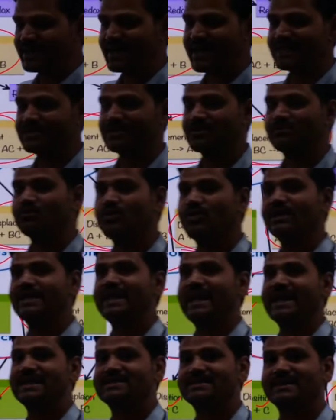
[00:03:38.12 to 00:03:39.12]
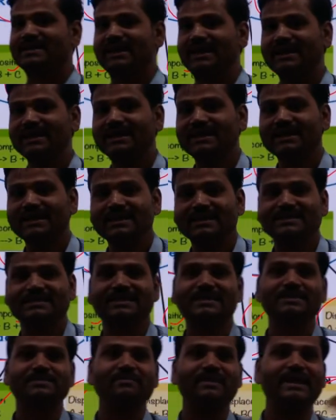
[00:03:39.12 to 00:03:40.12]
रिएक्शन वो रिएक्शन है
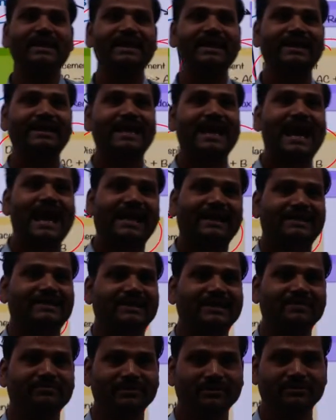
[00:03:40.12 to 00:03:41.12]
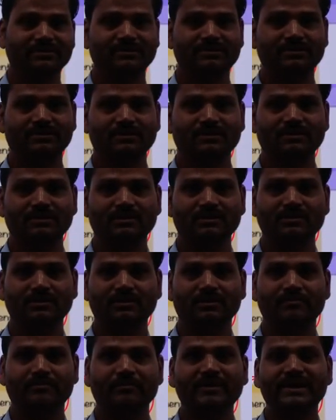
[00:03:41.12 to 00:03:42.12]
जिसमें एक एक्टिव
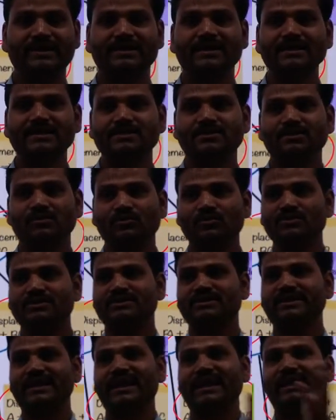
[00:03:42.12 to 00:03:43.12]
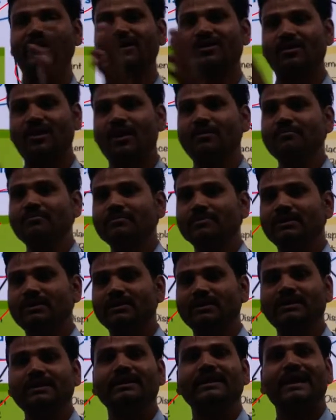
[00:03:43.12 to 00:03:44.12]
मेटल्स उससे कम
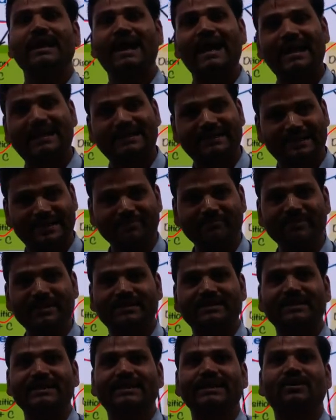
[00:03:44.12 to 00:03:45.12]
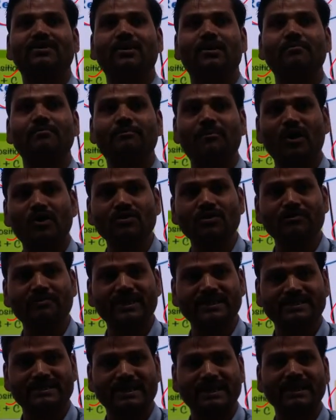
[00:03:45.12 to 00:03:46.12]
एक्टिव मेटल के कंपाउंड
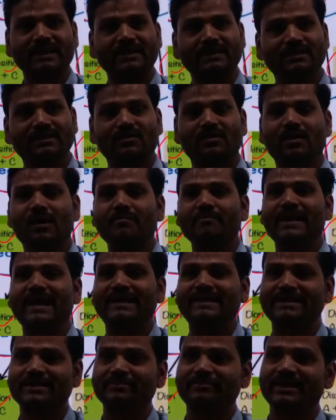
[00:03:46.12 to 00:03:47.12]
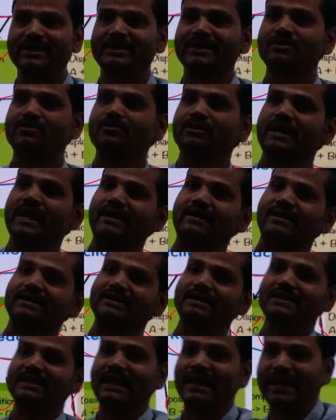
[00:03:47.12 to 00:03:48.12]
में से कम एक्टिव मेटल को क्या कर
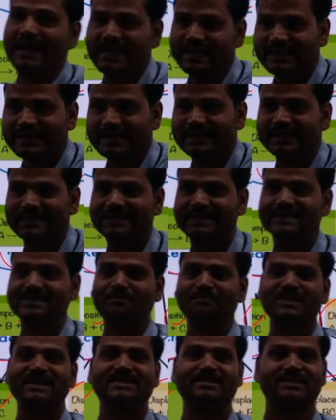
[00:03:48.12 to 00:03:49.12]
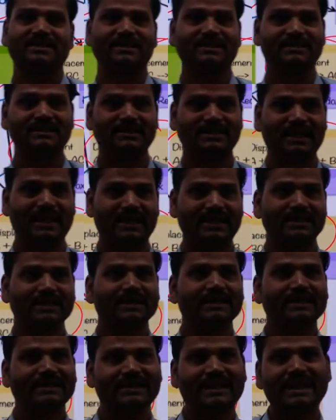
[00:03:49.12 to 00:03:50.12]
देता है डिस्प्लेस कर देता है
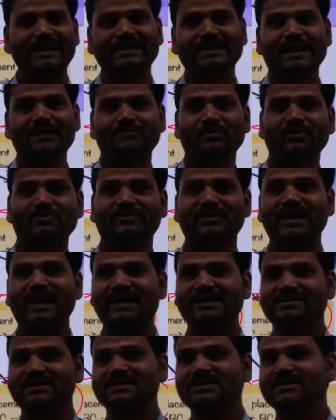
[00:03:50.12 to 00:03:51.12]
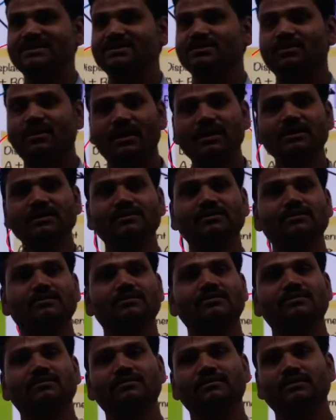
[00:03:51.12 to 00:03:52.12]
दैट टाइप ऑफ रिएक्शन इज
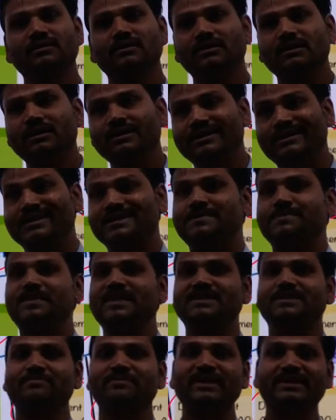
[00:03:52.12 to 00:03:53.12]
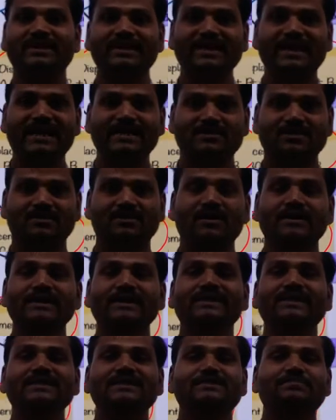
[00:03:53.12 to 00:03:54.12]
कॉल्ड डिस्प्लेसमेंट रिएक्शन और
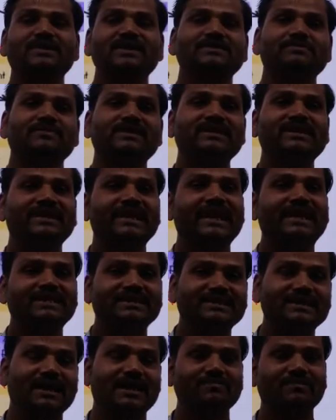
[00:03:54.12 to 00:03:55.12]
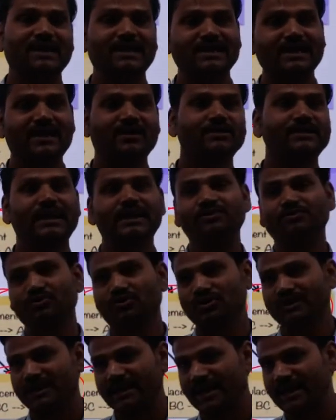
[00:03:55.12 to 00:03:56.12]
ये डिस्प्लेसमेंट रिएक्शन आपका क्या होता है
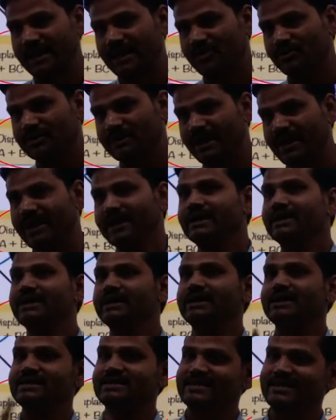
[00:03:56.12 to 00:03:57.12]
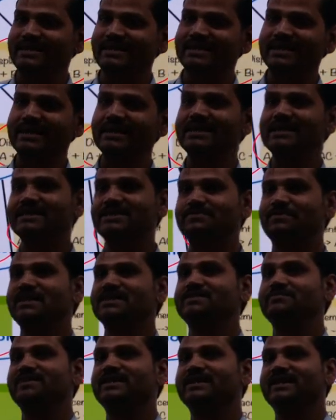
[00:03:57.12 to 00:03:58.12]
दो तरह का होता है सिंगल
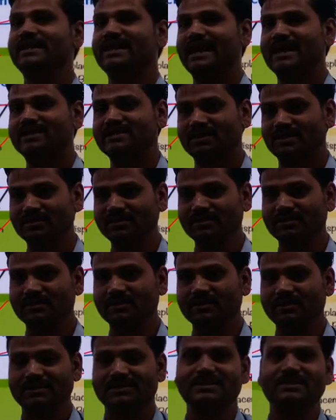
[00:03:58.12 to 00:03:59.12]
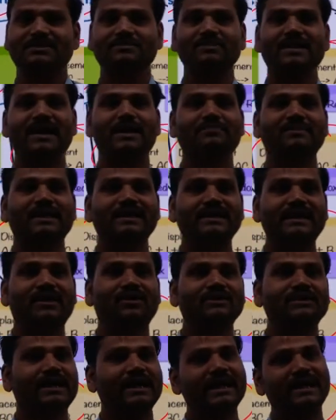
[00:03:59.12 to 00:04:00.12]
डिस्प्लेसमेंट रिएक्शन जिसमें आपका क्या
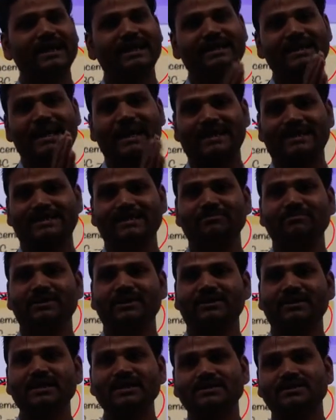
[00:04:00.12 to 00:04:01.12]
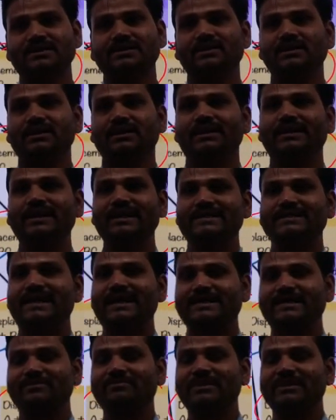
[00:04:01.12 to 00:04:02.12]
होता है एक एक्टिव मेटल्स लेस
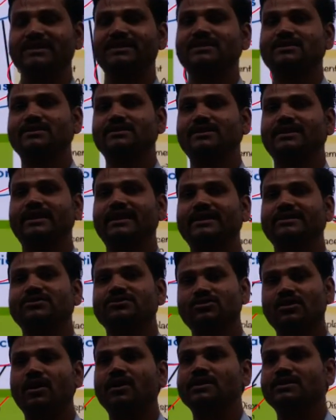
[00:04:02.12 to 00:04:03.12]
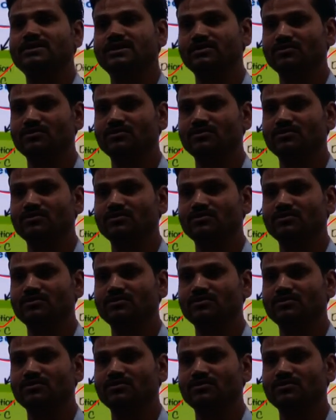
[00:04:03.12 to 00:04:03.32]
एक्टिव मेटल्स के सॉल्ट से